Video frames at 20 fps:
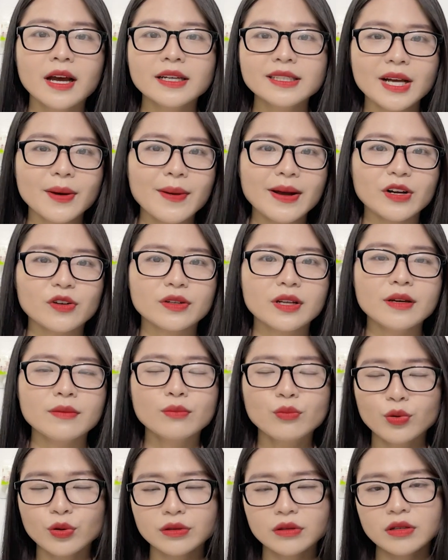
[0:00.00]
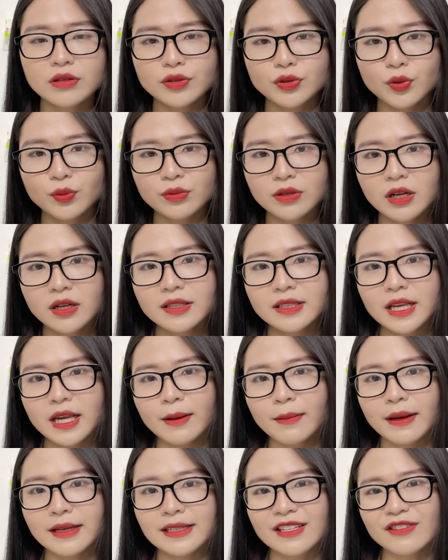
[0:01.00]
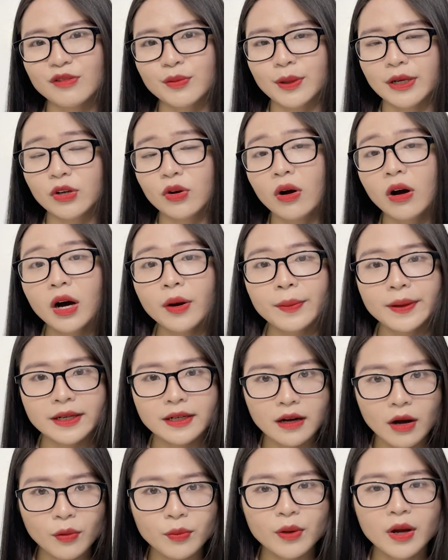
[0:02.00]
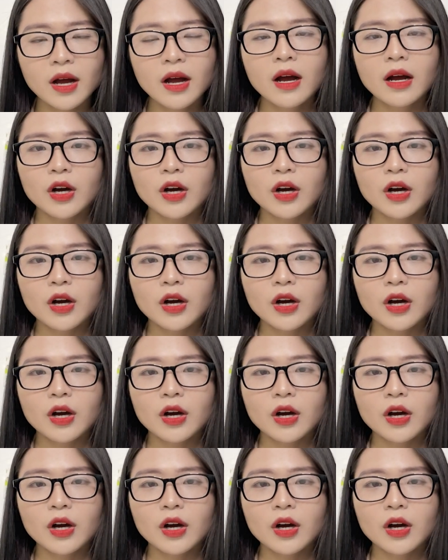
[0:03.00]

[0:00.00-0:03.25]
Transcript: Các bạn có thể mua thử dùng trước xem là sản phẩm này có hợp hay không.